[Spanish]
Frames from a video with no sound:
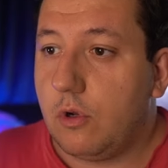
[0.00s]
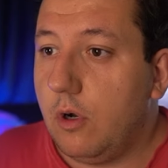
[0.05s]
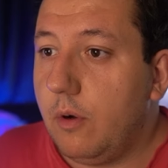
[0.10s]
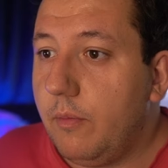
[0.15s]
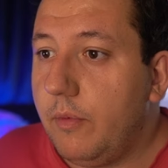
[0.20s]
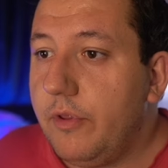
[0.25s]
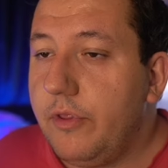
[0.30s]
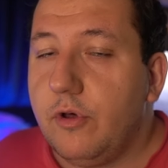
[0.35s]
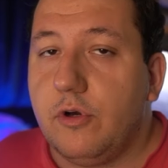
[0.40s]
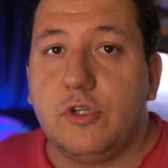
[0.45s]

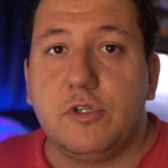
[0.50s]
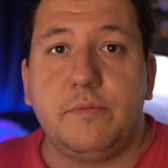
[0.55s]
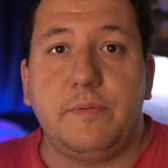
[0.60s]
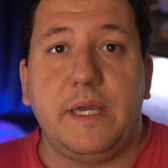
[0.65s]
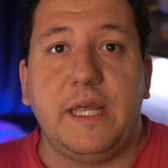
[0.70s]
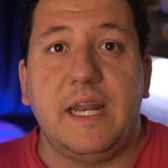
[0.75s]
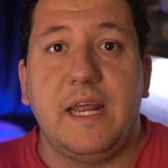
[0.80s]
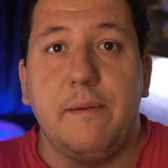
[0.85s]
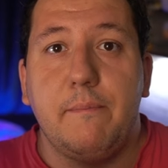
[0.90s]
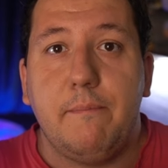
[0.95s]
cómodos,
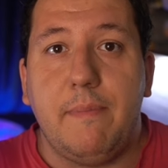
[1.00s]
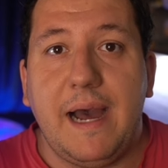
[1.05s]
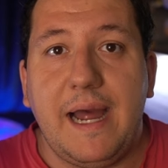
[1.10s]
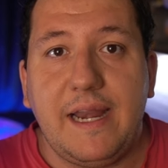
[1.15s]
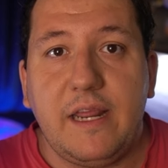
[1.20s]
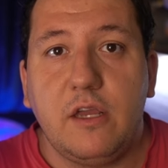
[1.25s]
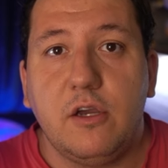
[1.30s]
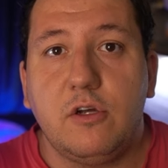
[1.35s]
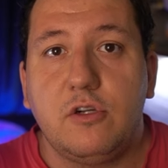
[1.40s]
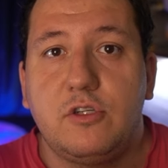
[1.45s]
vienen
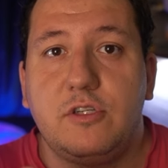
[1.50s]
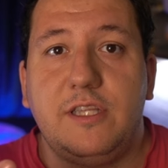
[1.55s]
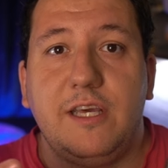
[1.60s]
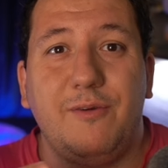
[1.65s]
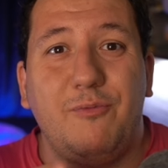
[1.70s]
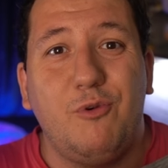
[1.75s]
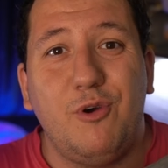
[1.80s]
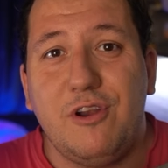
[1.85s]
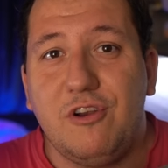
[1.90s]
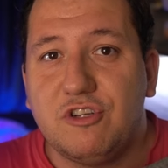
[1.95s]
varios, de
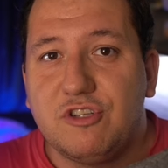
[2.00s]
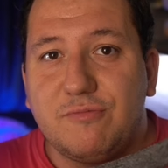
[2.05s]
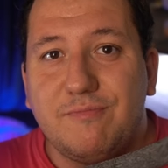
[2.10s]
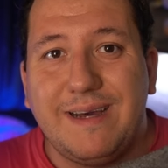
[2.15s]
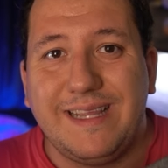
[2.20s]
buenos